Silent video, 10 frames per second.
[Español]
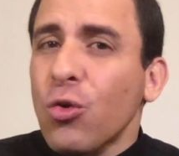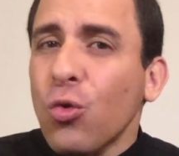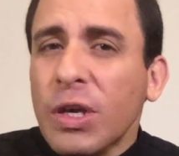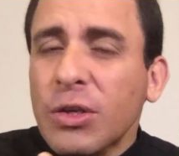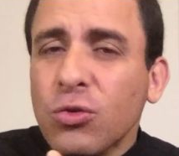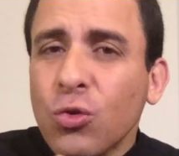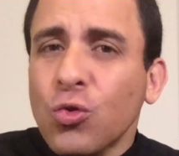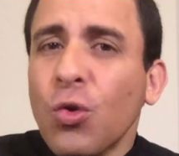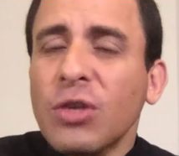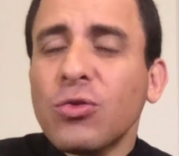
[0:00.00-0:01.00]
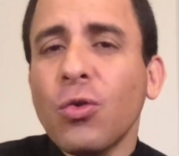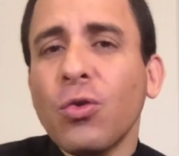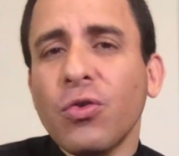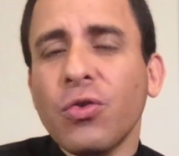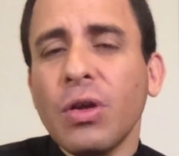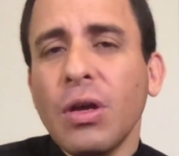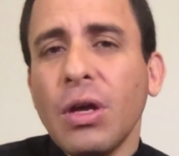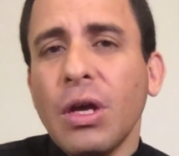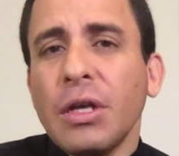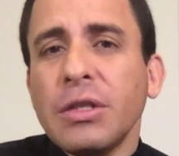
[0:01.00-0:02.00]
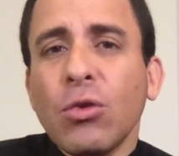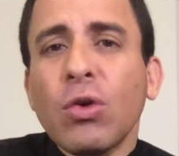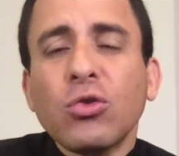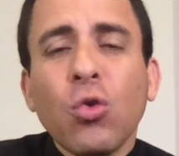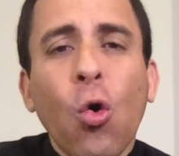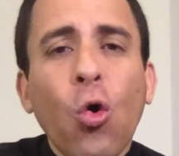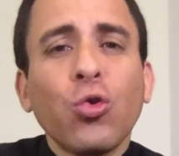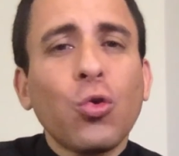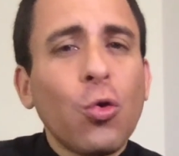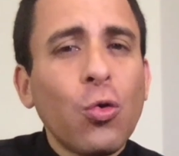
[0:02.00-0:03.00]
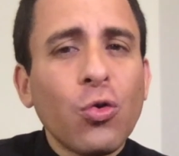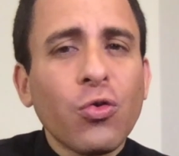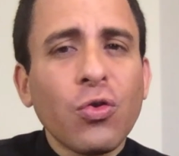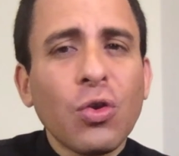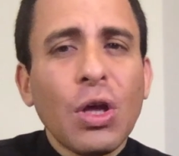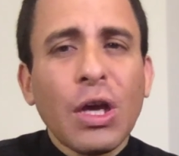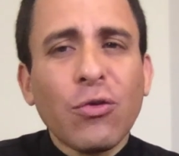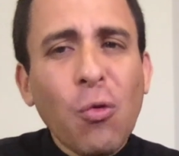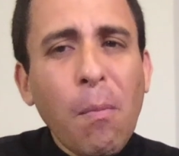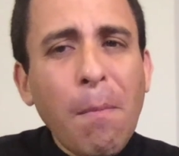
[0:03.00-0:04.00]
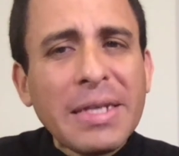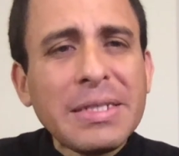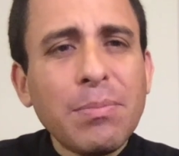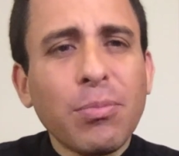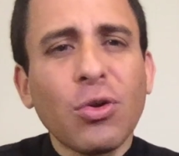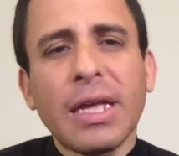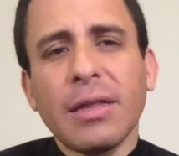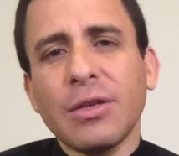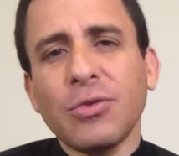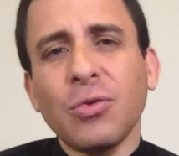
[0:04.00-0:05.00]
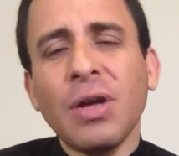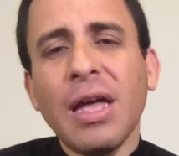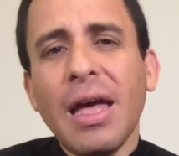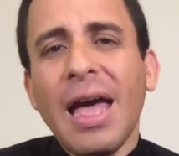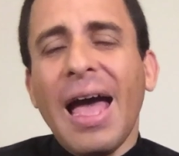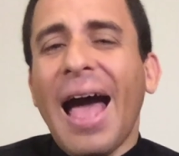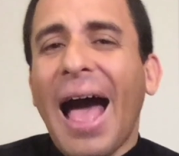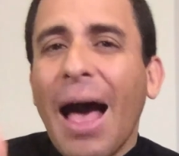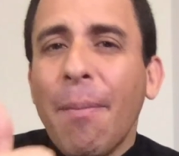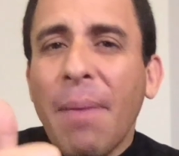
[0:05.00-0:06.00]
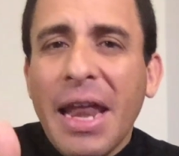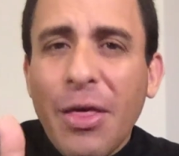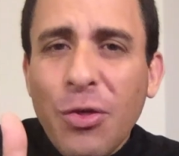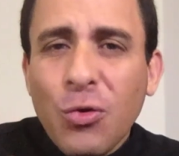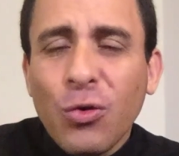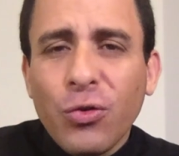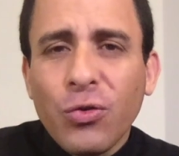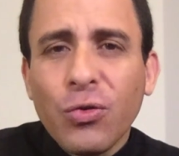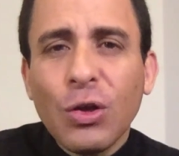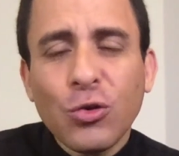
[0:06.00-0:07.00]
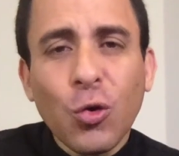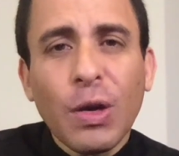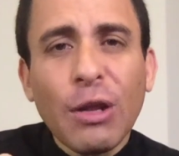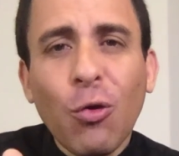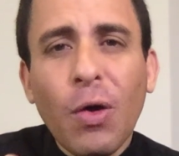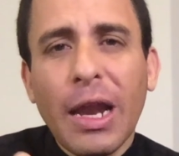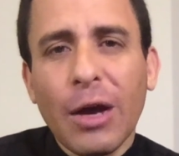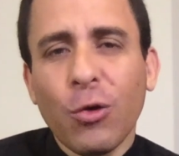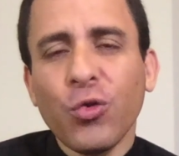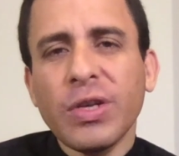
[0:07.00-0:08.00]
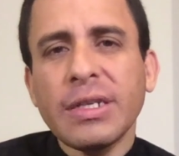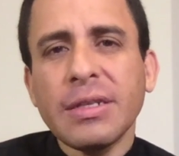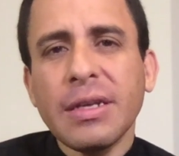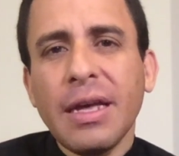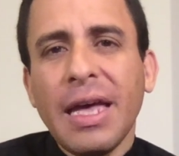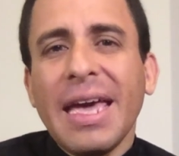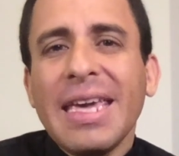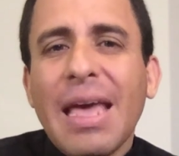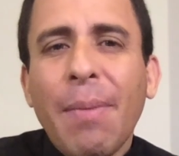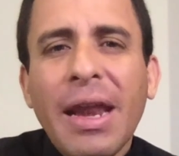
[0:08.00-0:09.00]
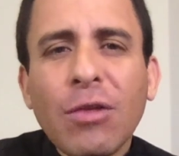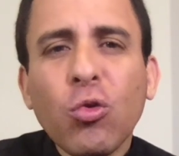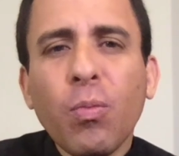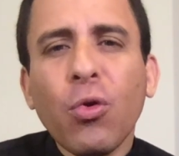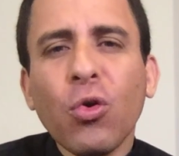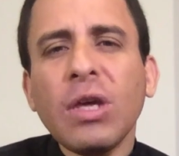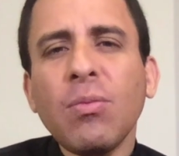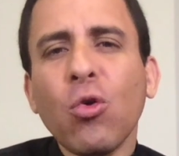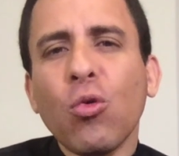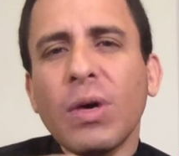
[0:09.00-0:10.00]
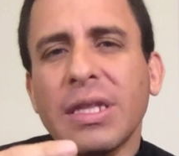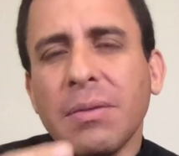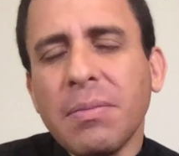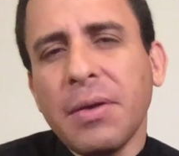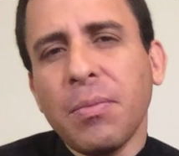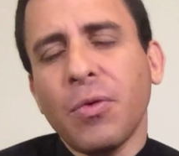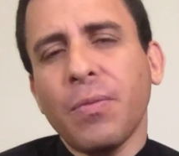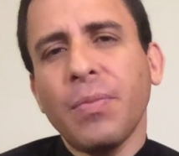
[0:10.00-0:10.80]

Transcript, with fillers: no, son esos dos, sino que son otros dos que son más importantes, son amar a Dios sobre todas las cosas y amar a tu prójimo como a ti mismo.